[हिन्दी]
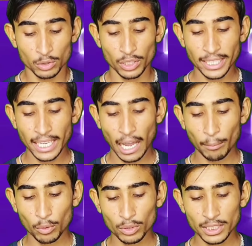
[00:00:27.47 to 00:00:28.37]
तो देखिए
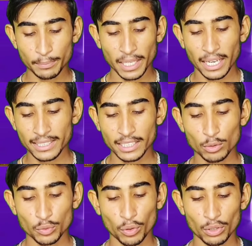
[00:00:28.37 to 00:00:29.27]
आपको इस प्रकार से
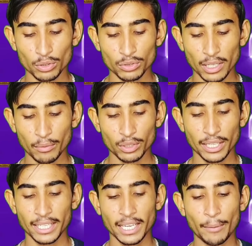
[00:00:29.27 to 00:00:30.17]
कुछ फ़ोटो जो है वो
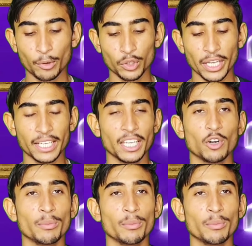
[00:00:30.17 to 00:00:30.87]
देखिए आपको देखने